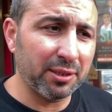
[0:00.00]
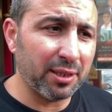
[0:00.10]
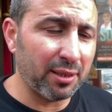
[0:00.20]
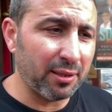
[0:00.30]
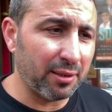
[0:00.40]

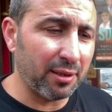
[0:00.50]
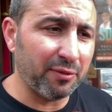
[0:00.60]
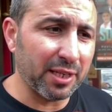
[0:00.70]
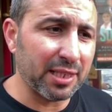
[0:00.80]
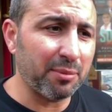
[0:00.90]
ندير
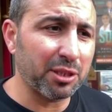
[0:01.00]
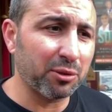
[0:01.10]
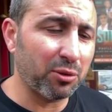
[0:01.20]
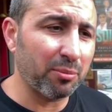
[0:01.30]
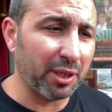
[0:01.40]
الفاكسان
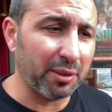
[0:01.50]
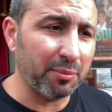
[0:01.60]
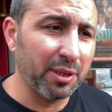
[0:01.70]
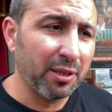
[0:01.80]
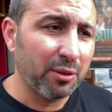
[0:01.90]
باش ندخل المغرب